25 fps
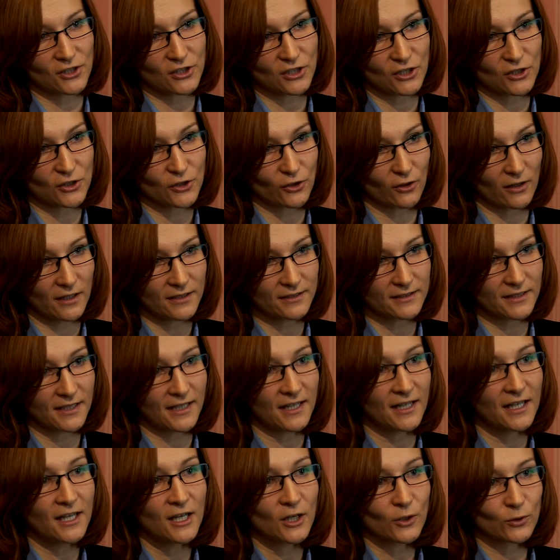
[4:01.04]

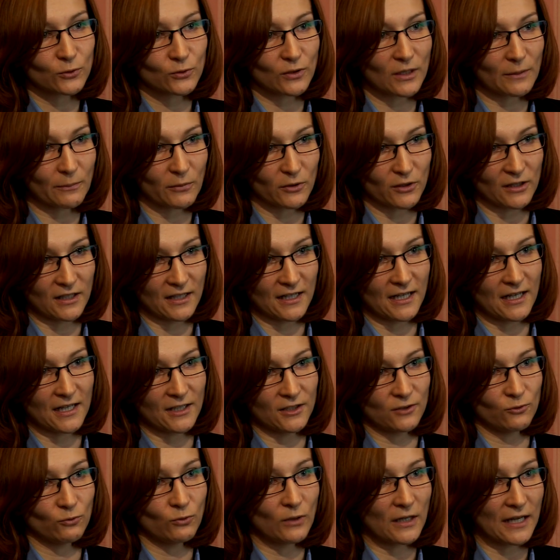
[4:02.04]
dziesięcioletnie, które
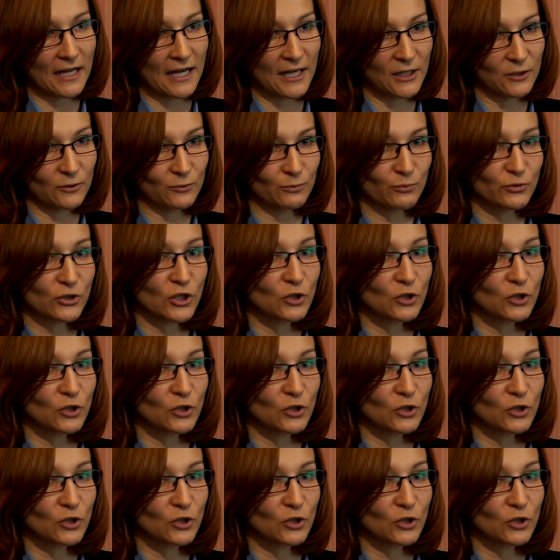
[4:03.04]
podlegają, ulegają